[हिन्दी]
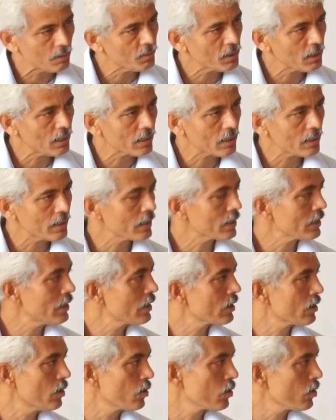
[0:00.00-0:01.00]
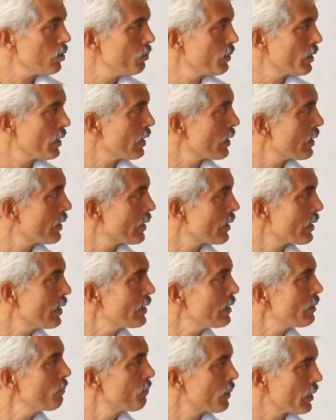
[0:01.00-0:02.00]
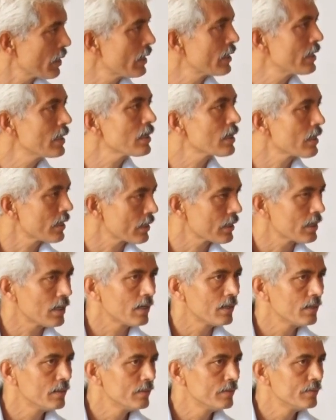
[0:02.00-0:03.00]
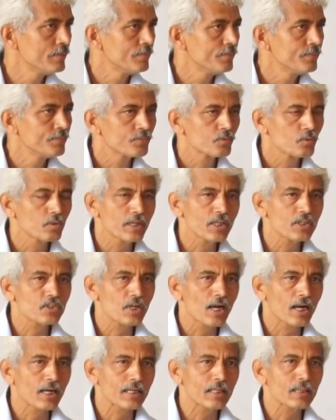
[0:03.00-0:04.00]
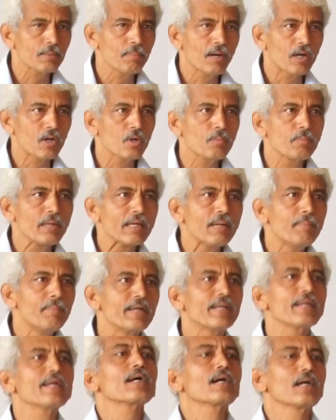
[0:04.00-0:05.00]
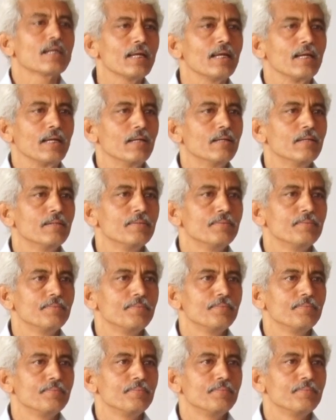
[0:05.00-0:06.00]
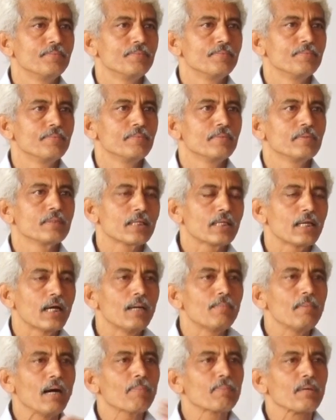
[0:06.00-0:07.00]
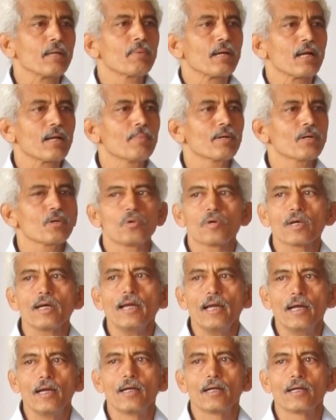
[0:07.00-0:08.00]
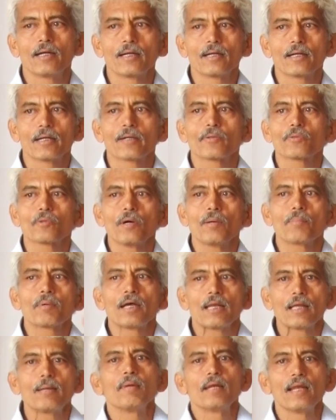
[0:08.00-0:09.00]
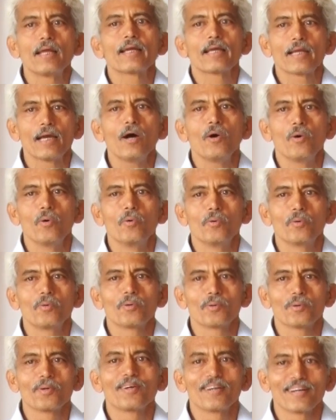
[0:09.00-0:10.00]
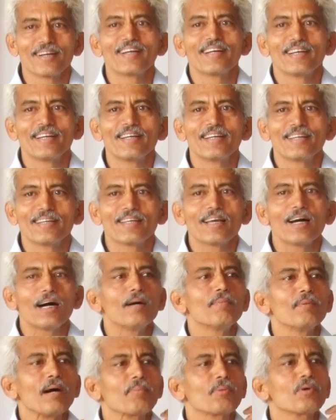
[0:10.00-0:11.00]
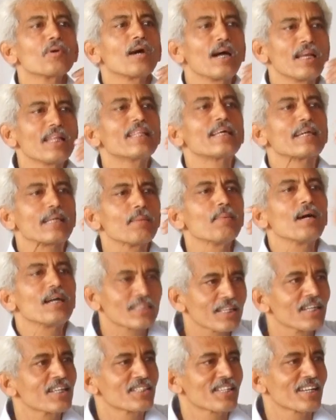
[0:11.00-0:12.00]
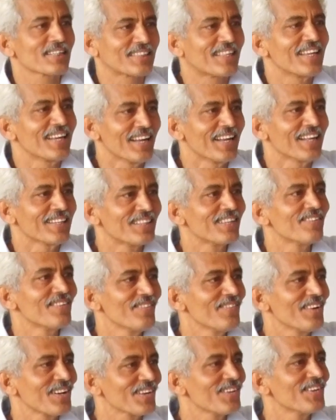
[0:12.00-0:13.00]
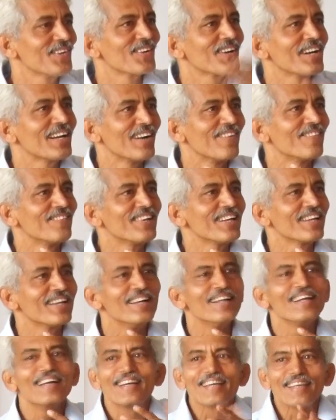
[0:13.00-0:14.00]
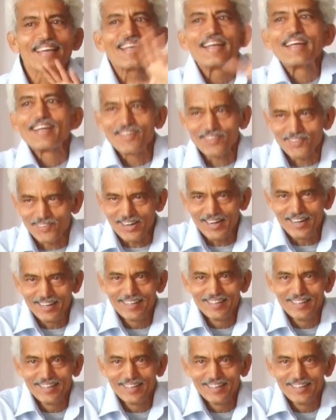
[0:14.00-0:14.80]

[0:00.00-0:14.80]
बना रहेगा गौरव बना रहेगा ये बना ही रहेगा तो ये जागृत मानव में ये मिटेगा नहीं कि हम आपके बराबर हो गए तो हम गले मिलेंगे आओ या हम आपको गाली देके बात कर सकते हैं दिव्य मानव हो गए हम भी ये नहीं होगा